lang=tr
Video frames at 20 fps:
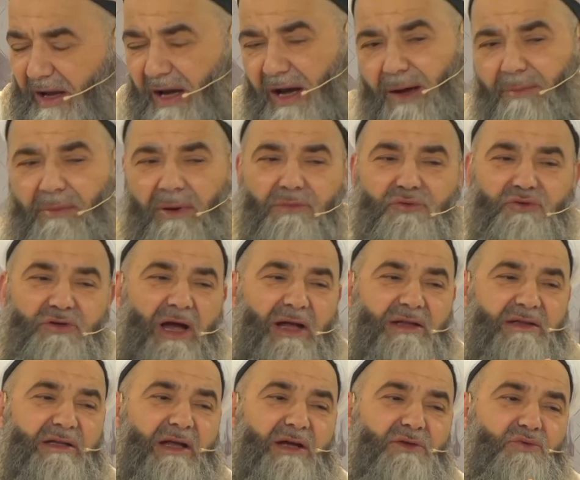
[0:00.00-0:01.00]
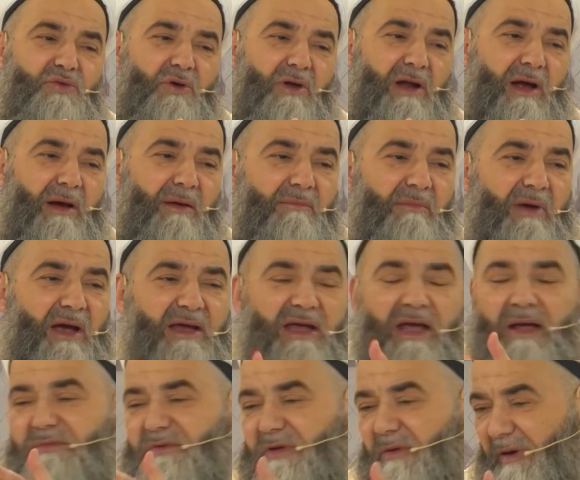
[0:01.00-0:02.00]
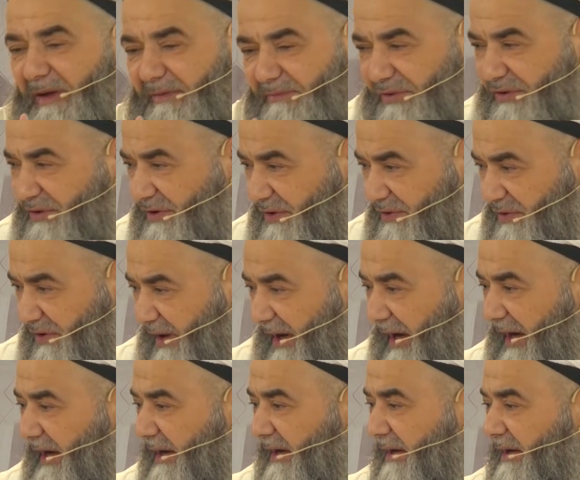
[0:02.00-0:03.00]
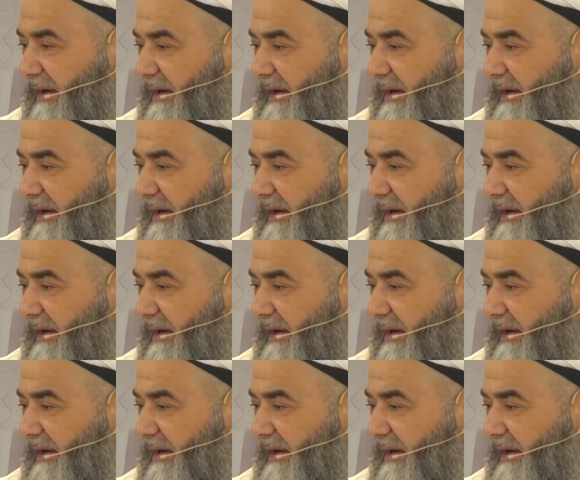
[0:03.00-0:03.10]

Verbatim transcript: Ama bu saatten sonra ben gelmişim 60 yaşına